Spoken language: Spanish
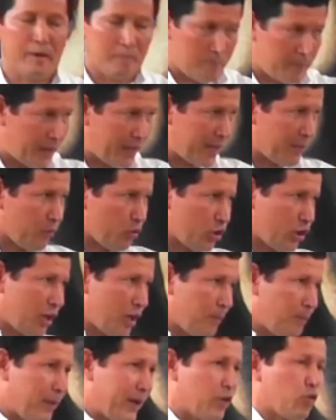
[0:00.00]
miremos en
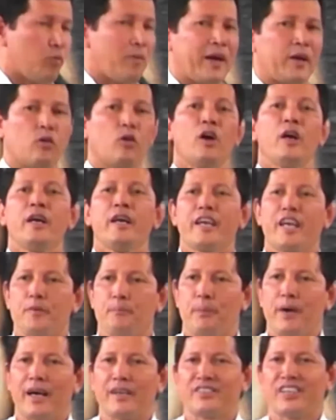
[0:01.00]
el plano humano, qué
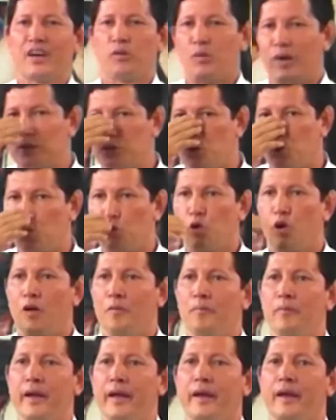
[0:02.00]
pasa cuando un
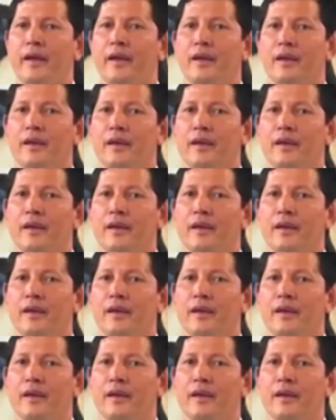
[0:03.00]
hombre